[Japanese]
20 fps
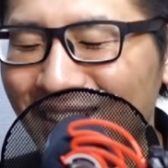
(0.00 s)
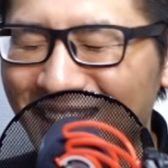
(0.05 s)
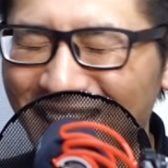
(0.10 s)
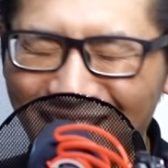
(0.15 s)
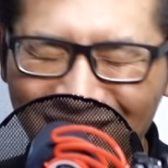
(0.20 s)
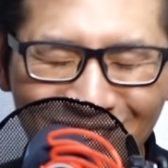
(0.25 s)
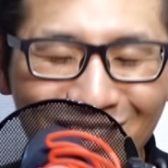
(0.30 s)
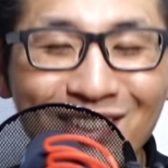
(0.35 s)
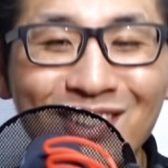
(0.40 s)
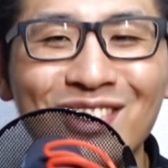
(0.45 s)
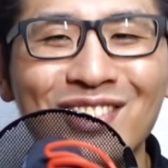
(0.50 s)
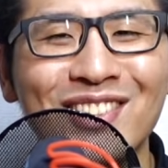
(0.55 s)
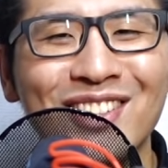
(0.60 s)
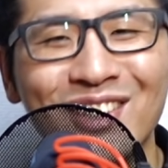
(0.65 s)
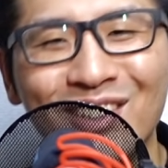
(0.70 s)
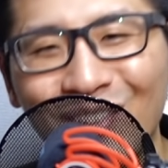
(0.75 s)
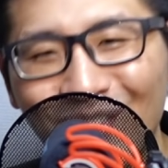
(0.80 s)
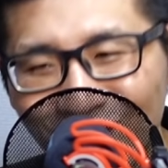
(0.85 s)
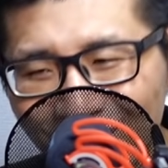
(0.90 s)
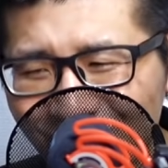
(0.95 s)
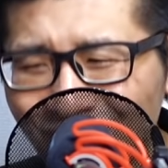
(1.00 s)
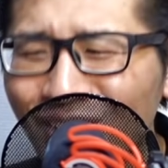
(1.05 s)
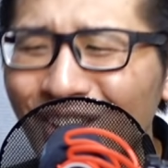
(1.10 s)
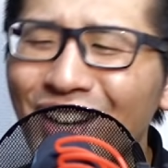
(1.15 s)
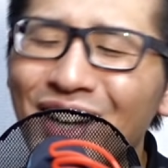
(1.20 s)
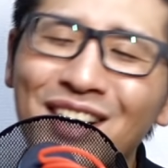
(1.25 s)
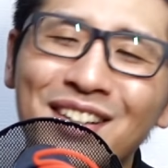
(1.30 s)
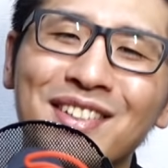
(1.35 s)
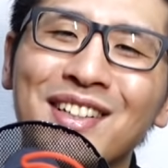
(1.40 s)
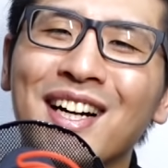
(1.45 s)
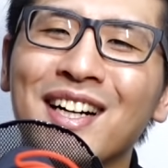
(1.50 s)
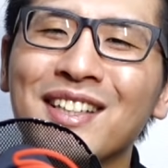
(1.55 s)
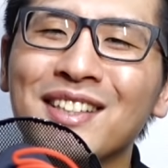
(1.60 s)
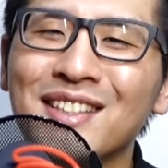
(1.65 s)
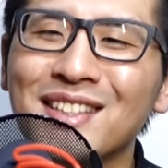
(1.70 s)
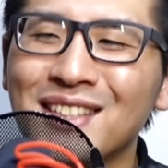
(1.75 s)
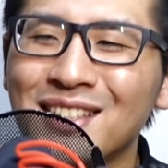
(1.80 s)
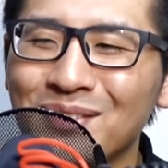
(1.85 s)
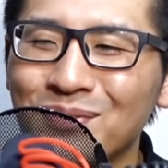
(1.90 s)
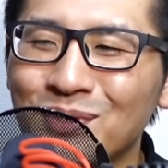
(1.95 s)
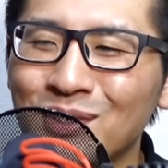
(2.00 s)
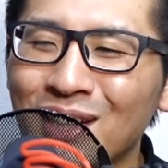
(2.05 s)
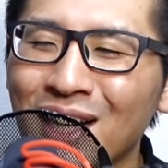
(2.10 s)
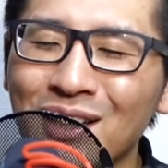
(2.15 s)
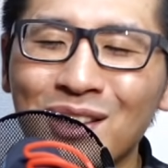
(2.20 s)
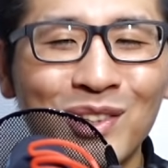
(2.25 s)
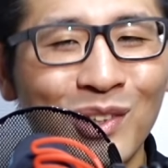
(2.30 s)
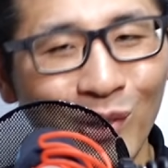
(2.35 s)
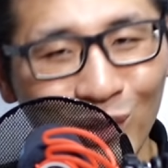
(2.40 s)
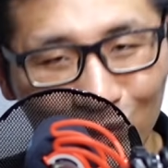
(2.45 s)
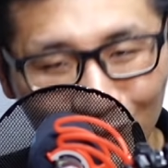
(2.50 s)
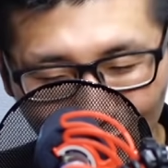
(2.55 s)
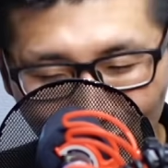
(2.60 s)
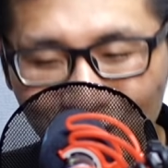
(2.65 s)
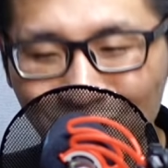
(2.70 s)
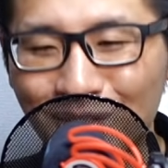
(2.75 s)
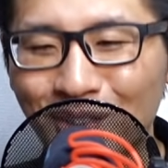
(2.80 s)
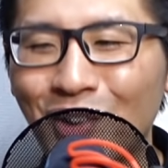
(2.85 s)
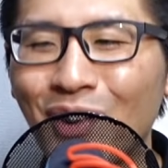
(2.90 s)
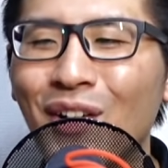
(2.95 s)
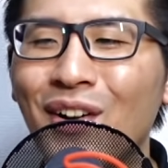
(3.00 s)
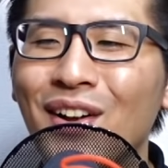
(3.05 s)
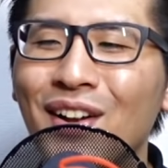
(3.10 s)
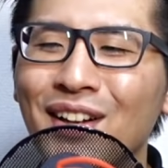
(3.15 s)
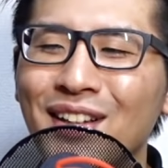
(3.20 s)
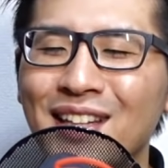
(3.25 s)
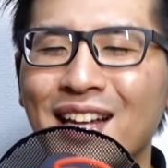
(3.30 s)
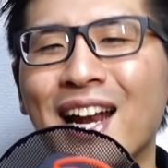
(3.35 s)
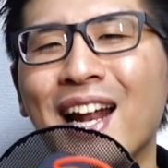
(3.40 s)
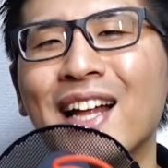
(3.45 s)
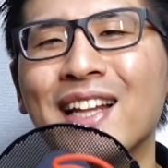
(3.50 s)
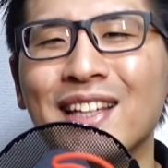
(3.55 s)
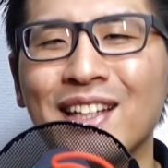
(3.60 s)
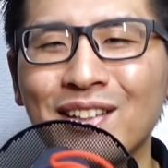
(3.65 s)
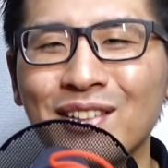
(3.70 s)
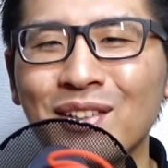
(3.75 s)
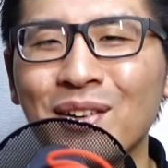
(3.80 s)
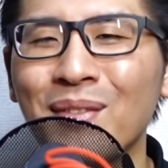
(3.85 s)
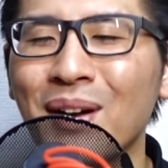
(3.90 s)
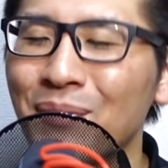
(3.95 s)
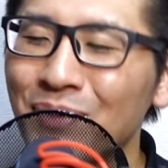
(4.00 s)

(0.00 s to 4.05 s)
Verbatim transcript: キヤノンとニコンのフラグシップがどんどんと並んでると。